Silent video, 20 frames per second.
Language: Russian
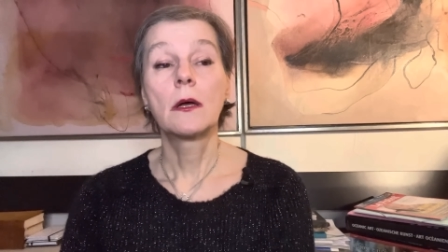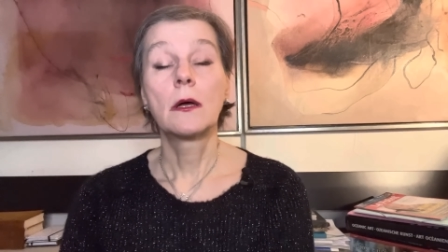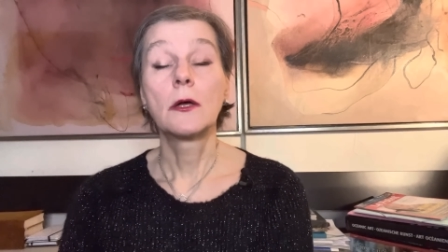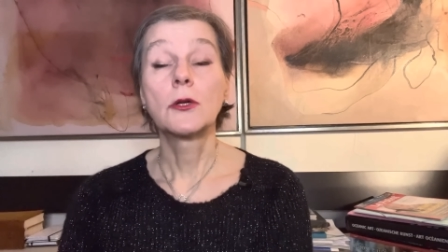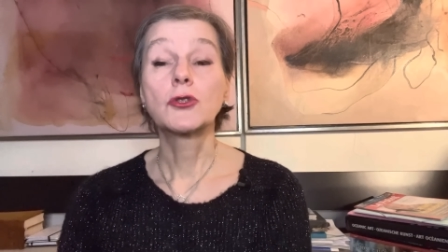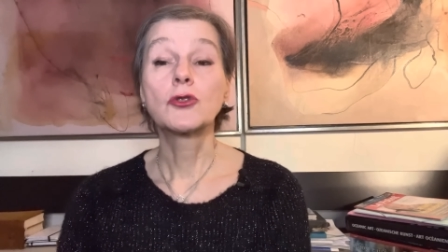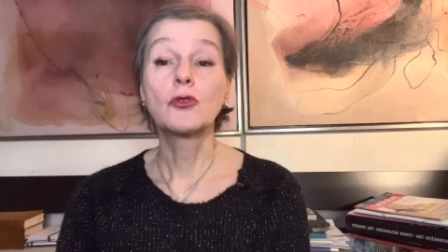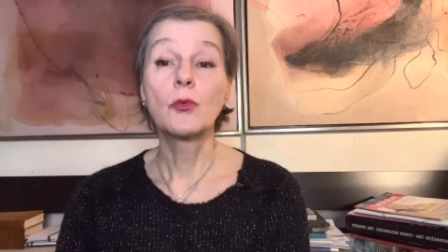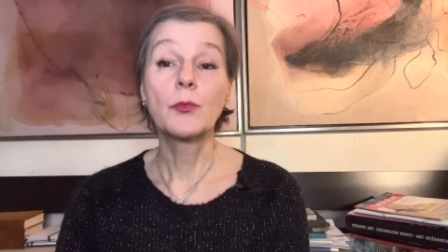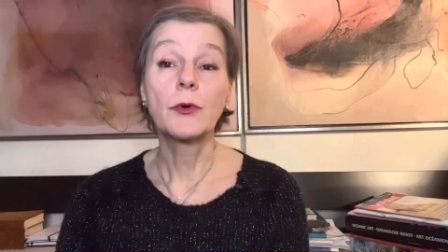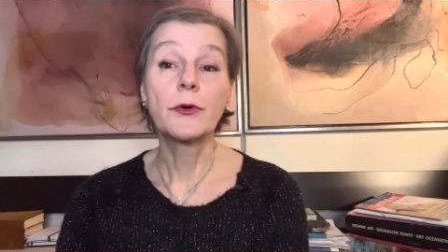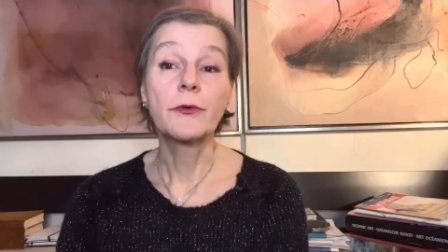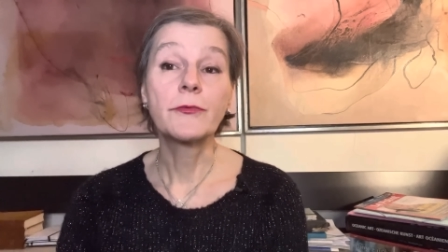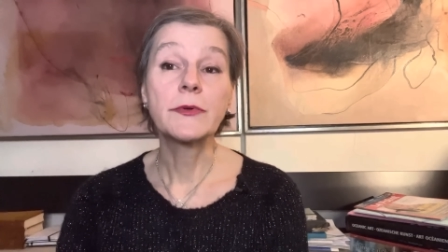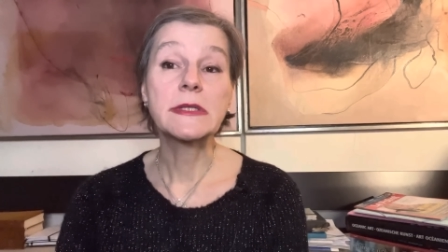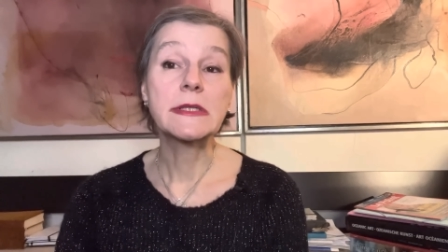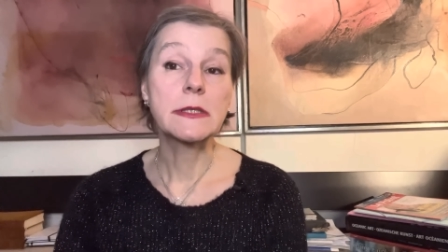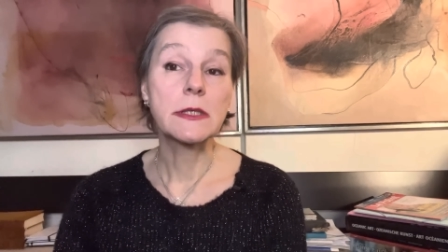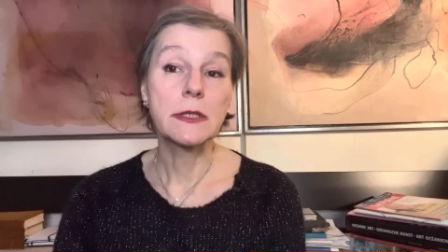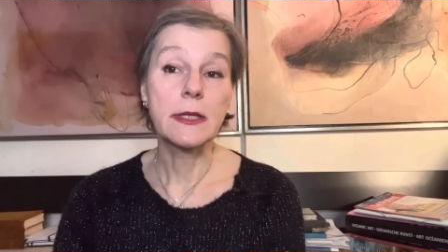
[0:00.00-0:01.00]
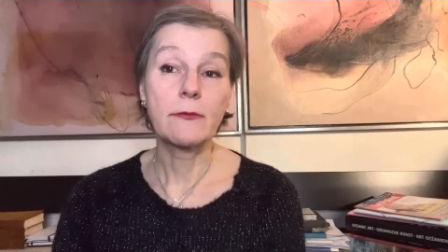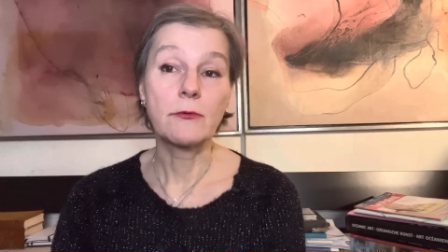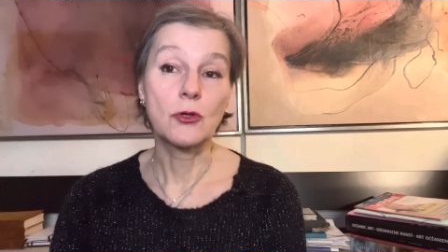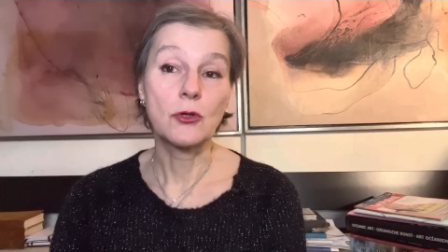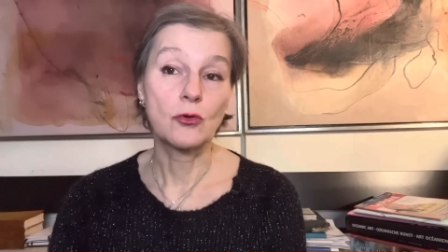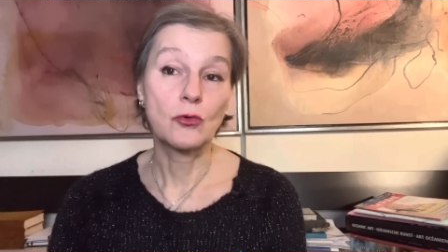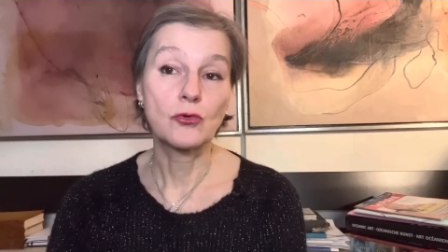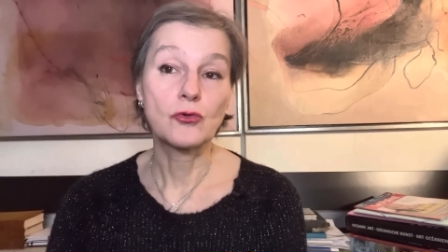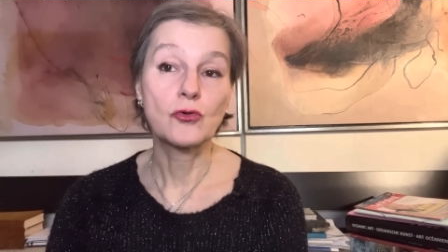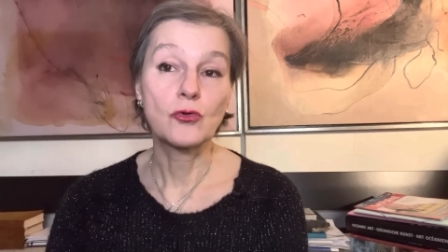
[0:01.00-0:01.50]
чтобы
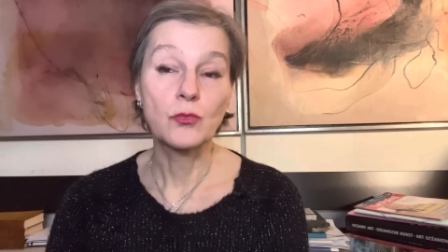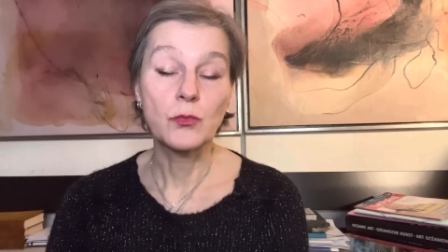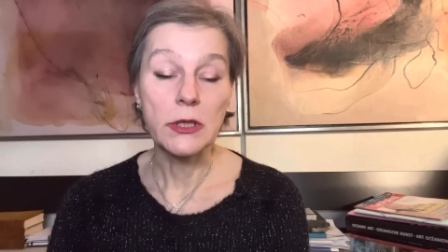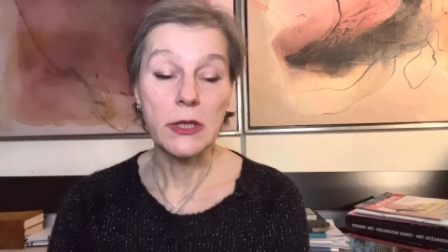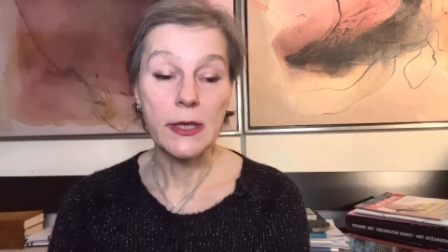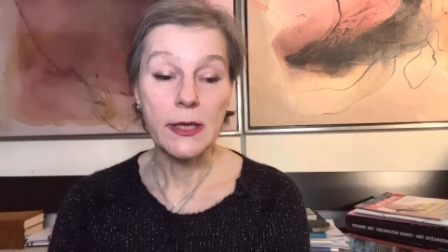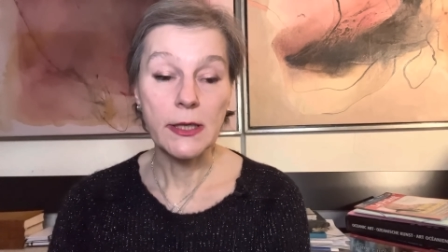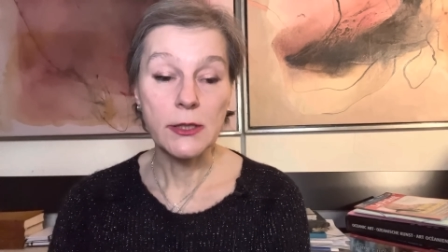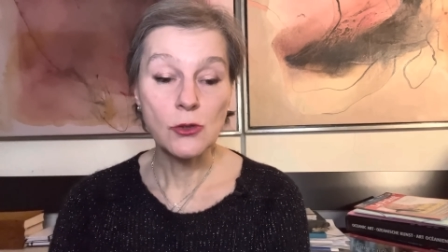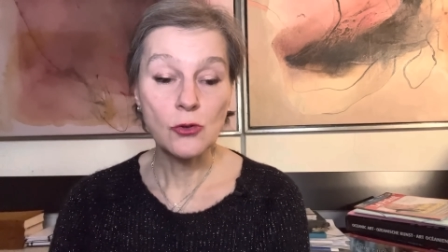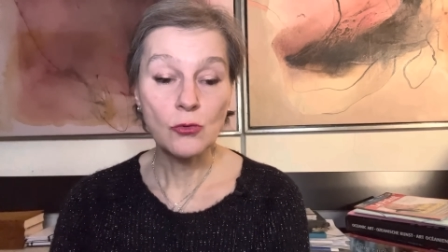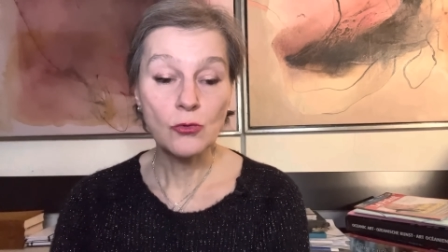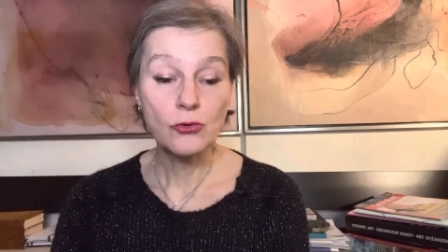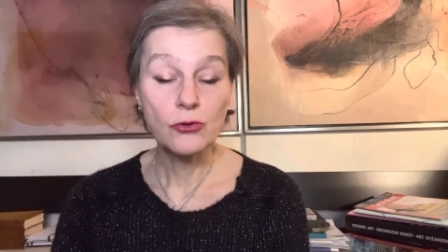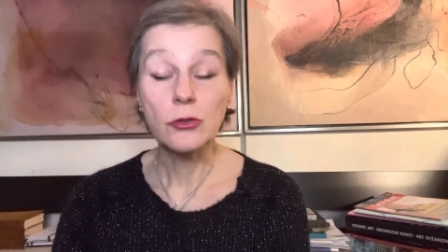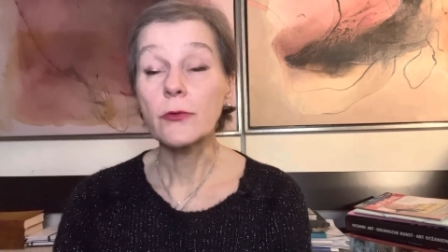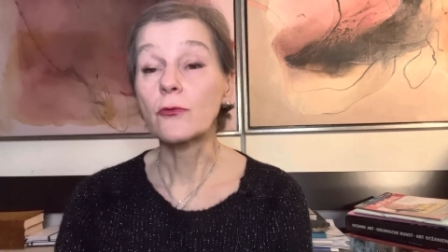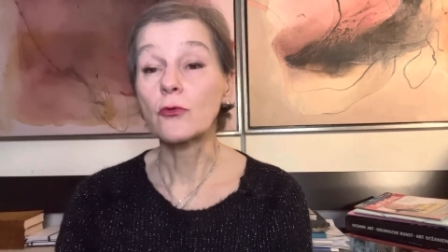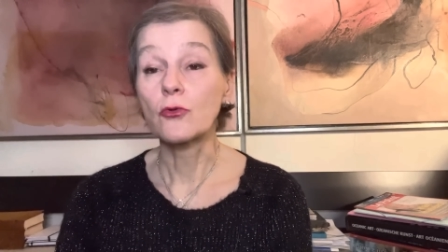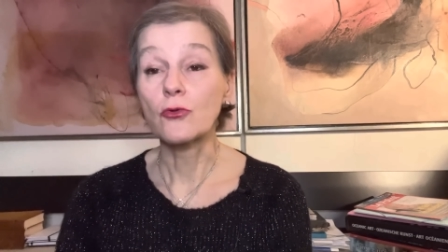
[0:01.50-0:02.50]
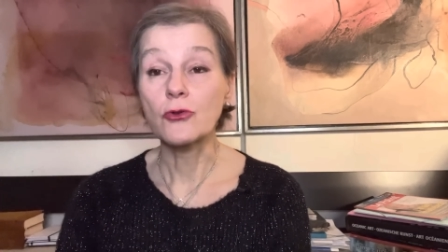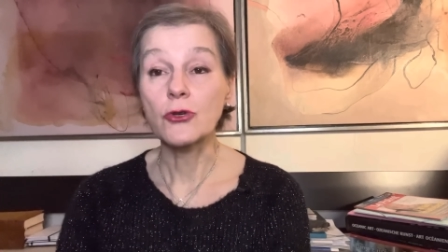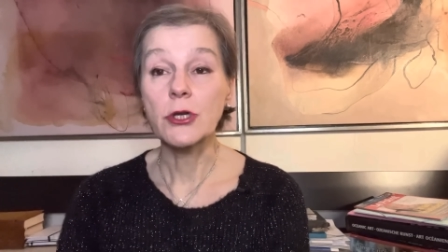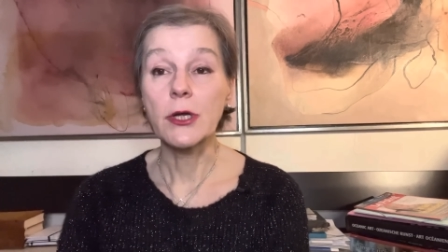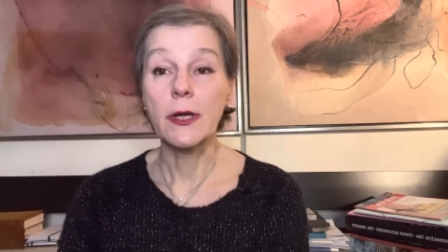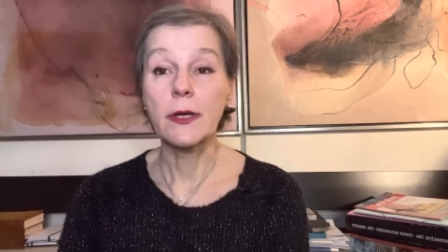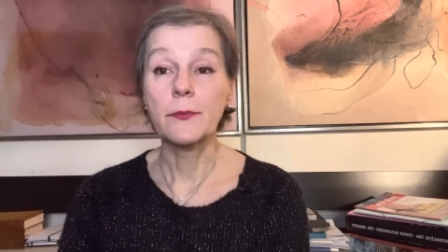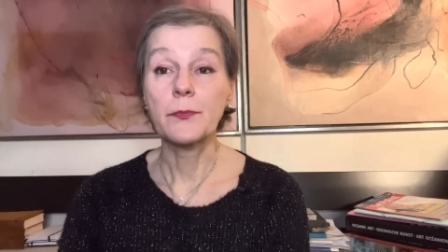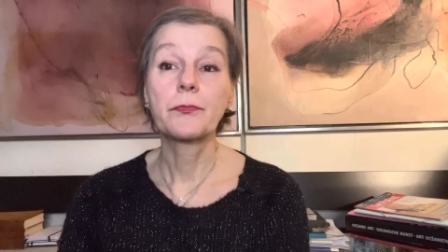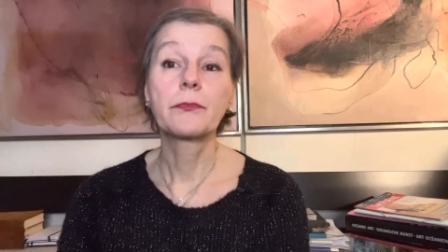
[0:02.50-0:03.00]
восстановить то, что было разрушено,
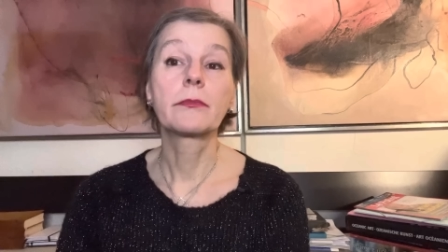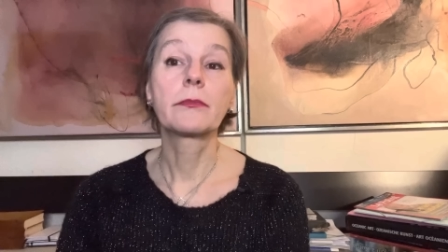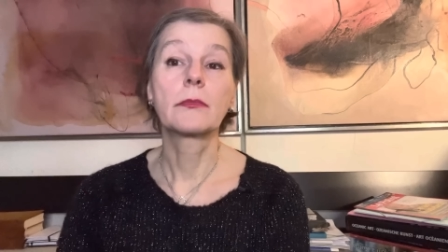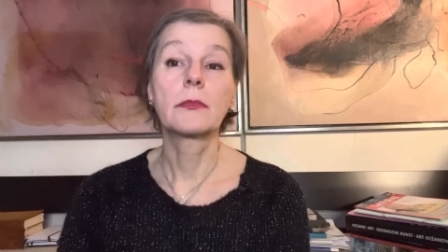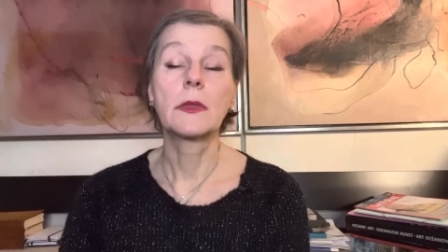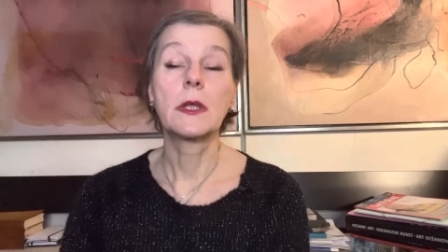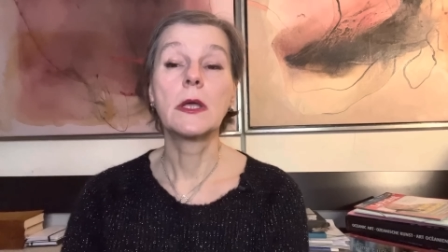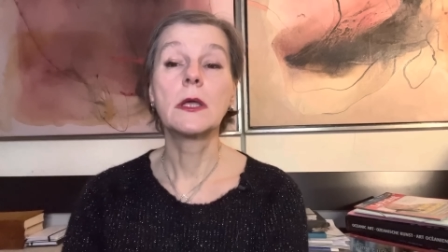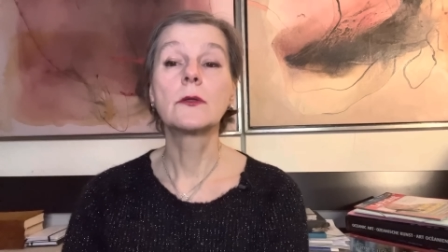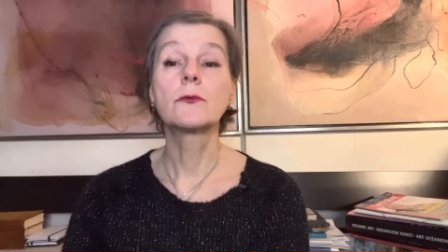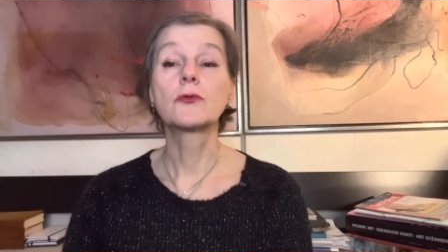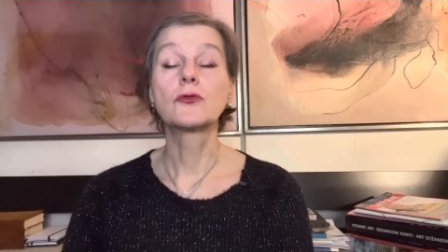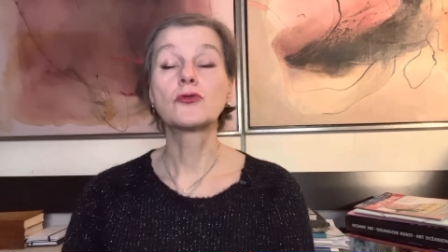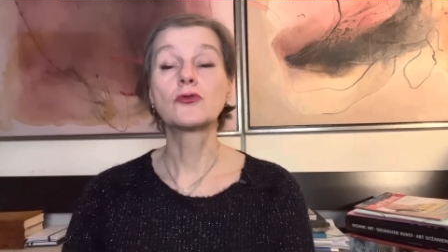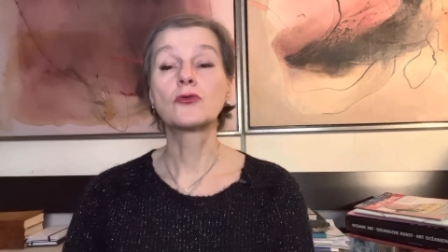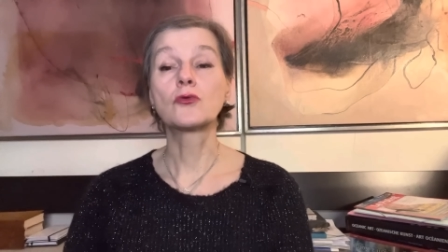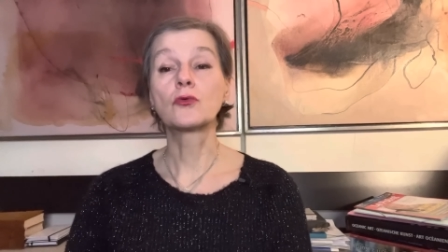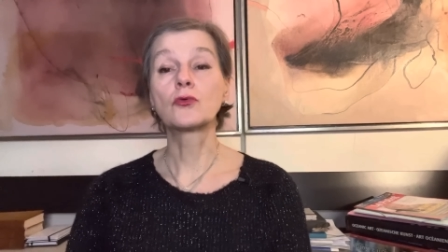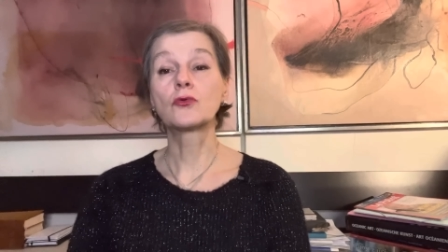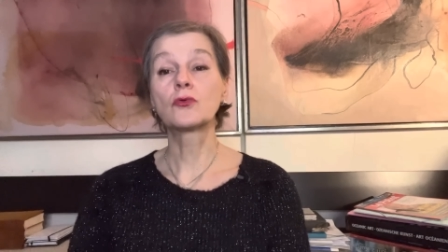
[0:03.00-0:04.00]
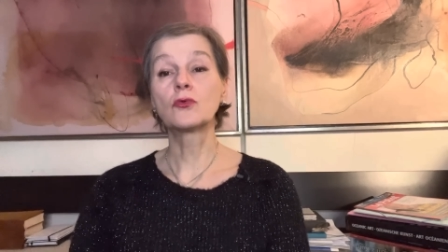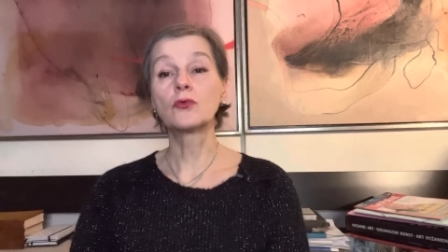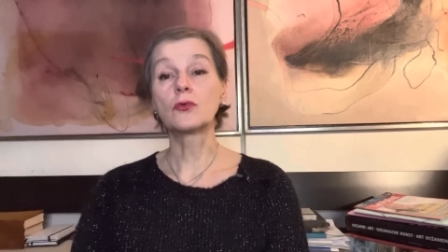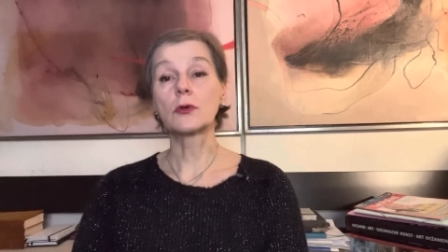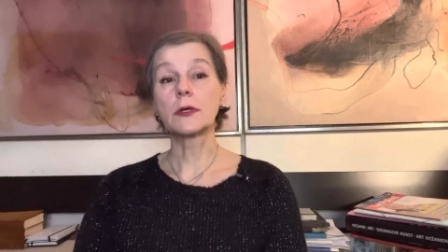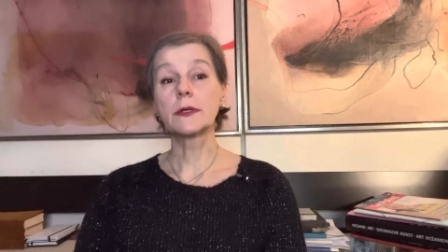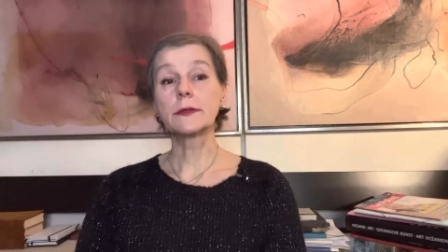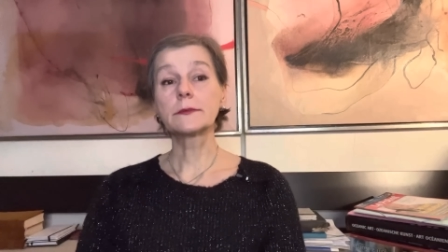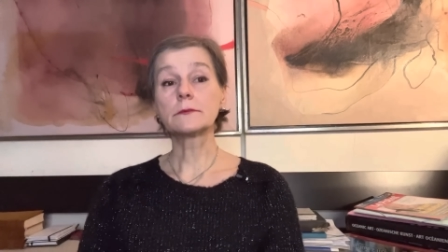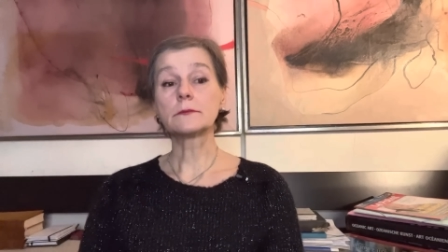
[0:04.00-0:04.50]
включая
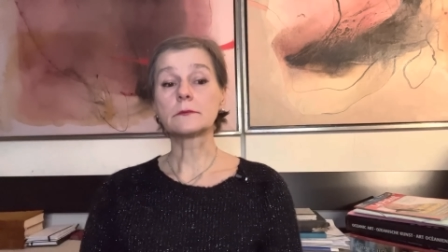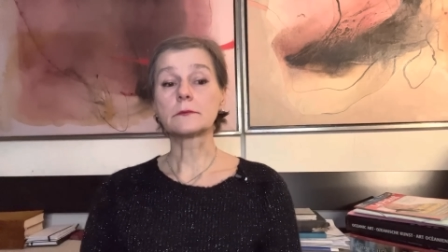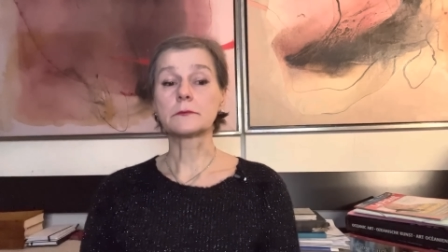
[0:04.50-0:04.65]
инфраструктуры,